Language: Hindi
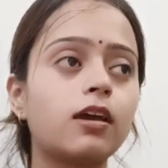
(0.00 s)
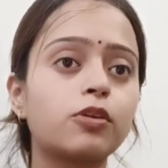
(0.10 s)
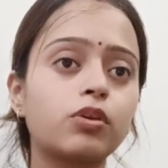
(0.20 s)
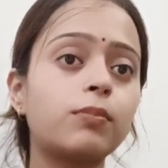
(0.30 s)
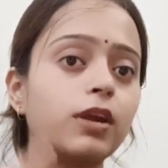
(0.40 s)

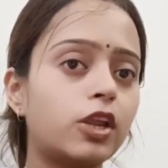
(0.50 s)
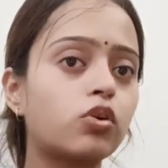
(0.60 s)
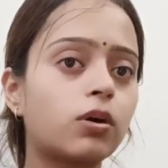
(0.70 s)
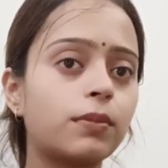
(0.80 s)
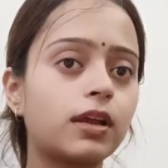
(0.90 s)
क्योंकि मंडे
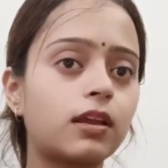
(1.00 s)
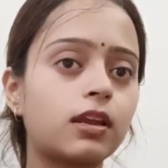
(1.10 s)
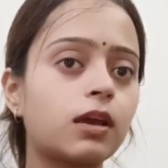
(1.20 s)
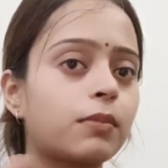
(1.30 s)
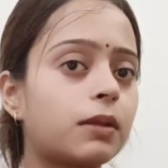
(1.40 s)
को हम निकल
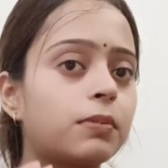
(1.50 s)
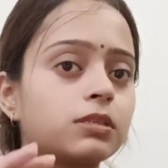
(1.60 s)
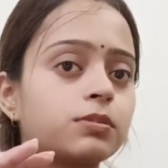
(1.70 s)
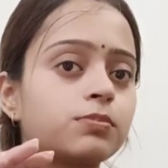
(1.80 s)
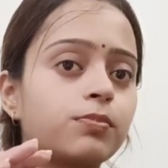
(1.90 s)
रहे हैं हमारे
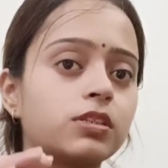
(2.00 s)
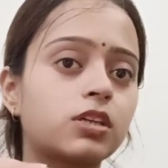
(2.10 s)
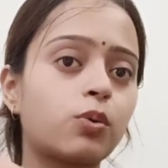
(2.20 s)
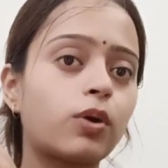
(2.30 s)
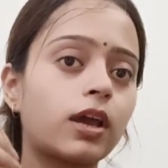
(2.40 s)
पास बस
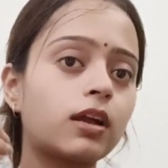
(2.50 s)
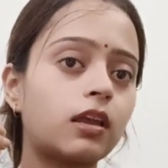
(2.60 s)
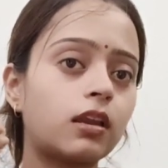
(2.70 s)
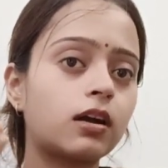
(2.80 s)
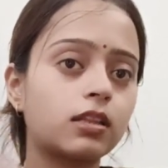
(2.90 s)
बचा हुआ है
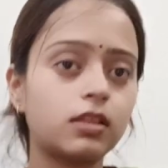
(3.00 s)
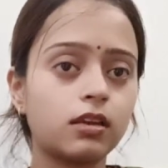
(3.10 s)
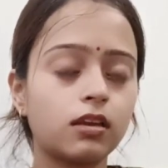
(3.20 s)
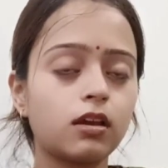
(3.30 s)
कल का दिन